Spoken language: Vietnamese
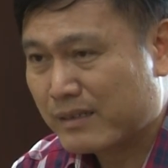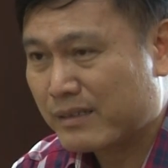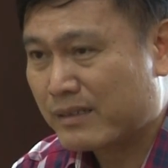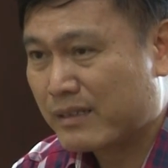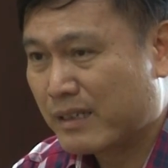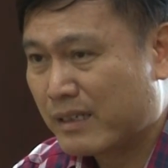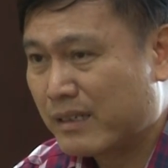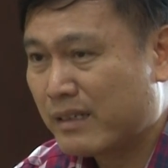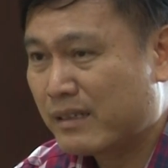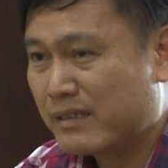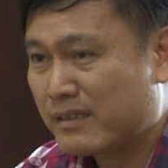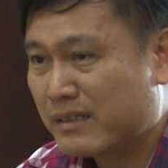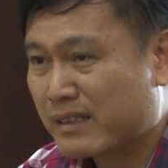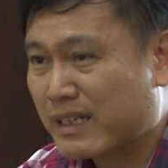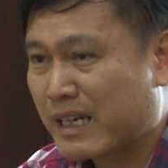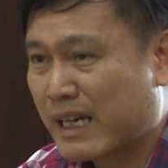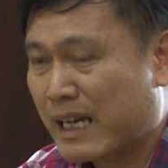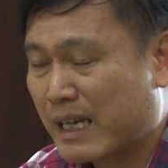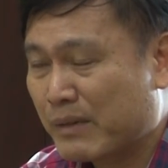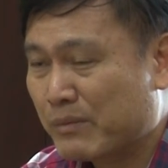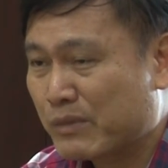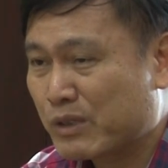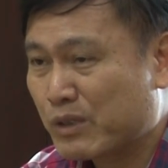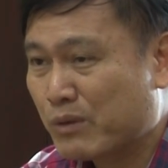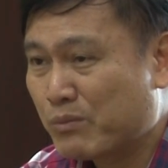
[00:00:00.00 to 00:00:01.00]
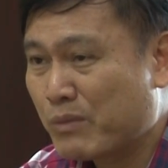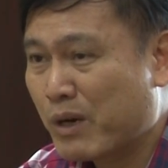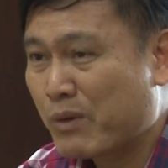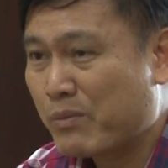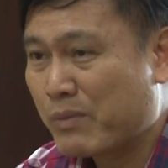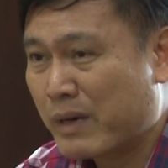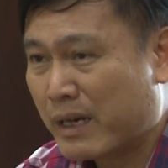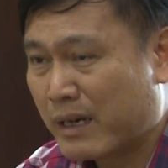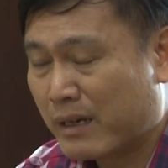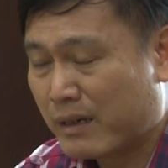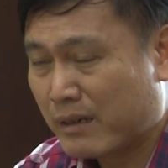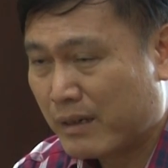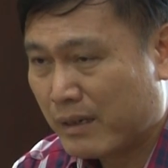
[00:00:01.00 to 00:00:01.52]
đấy, đấy là những cái một số
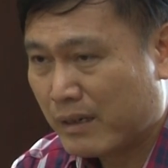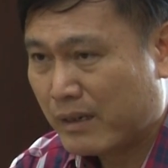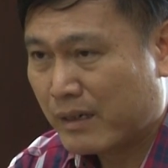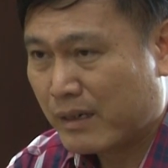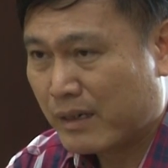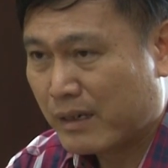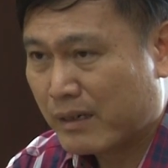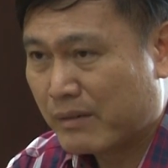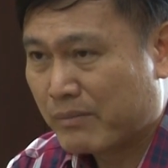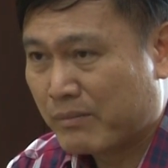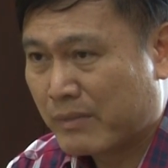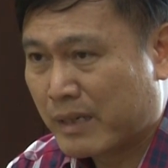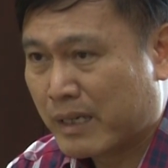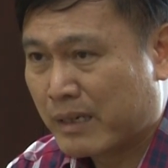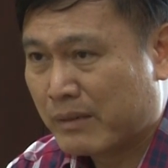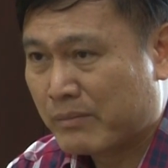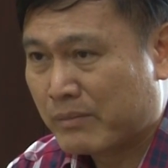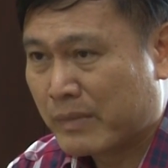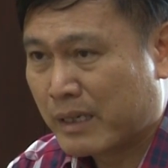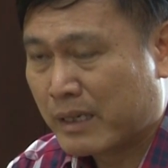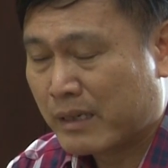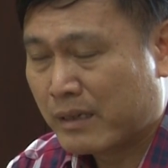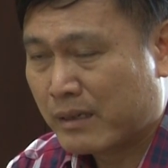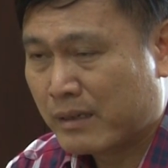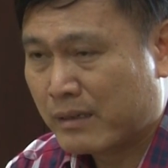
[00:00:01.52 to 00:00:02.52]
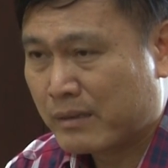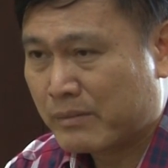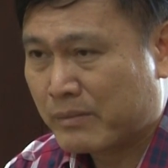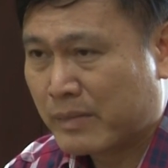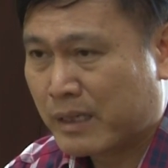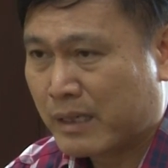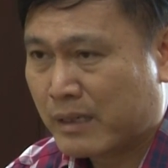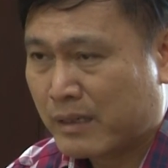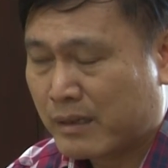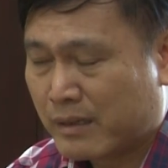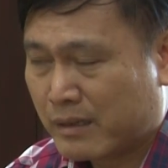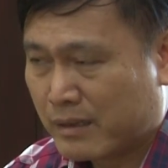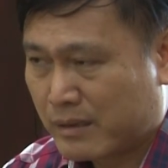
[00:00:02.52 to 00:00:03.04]
mốc mà mà mà
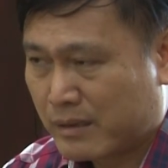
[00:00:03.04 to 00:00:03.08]
mà